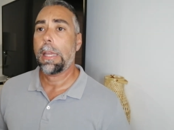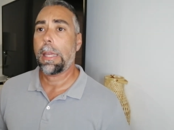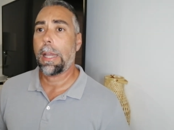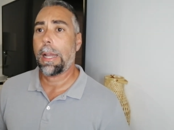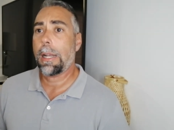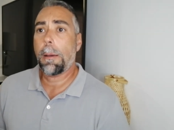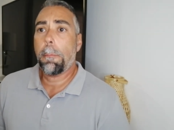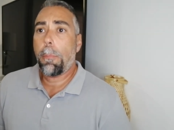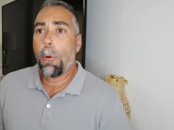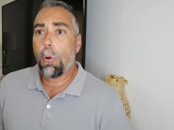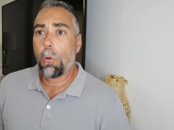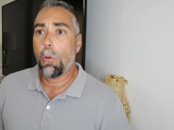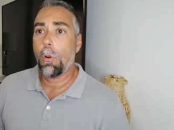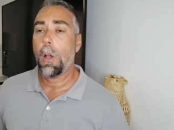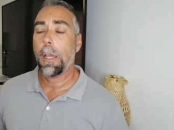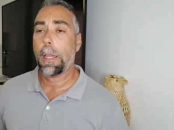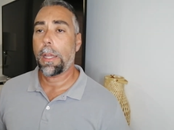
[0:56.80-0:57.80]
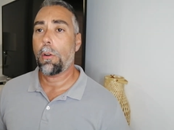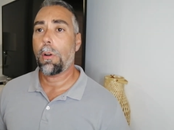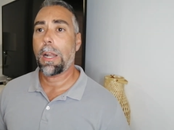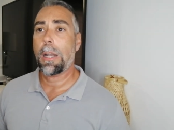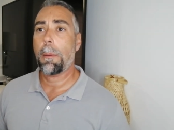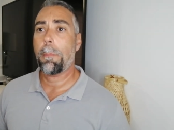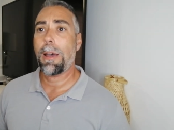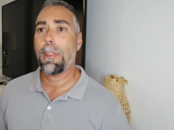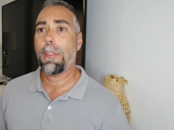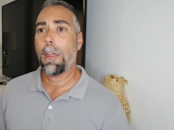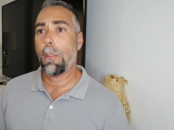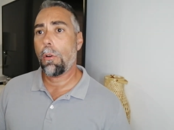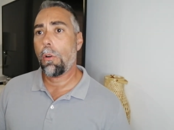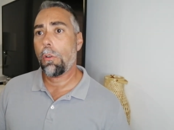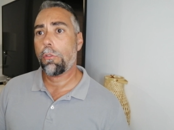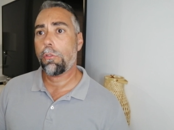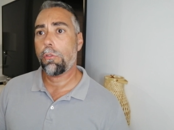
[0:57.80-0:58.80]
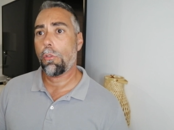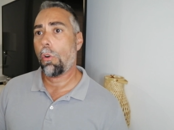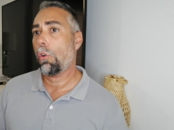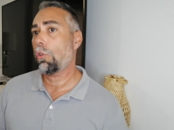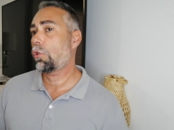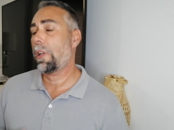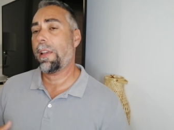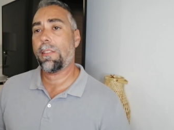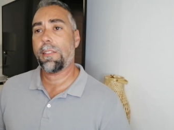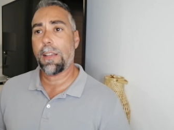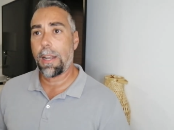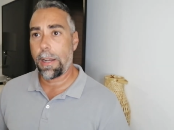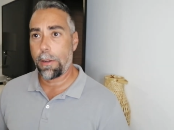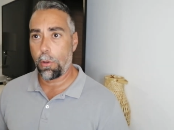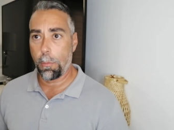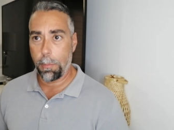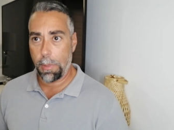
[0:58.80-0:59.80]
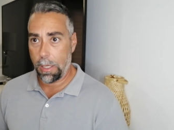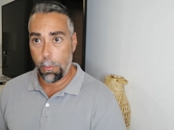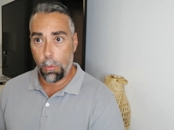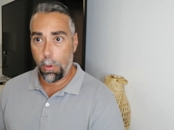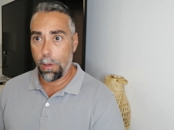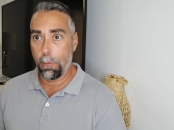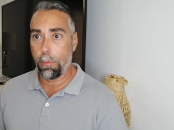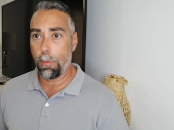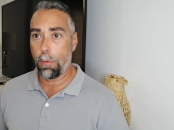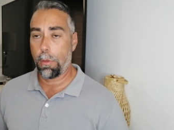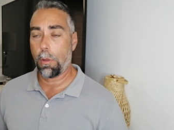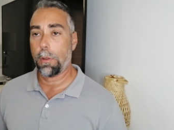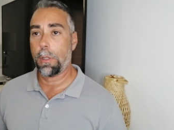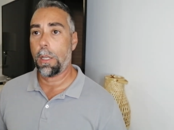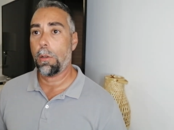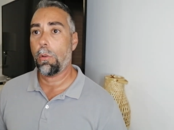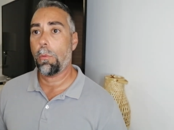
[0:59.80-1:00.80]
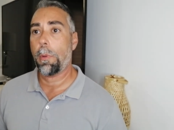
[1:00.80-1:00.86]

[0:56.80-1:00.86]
que ganan poco, que no ganan más de dos o tres salarios mínimos en función del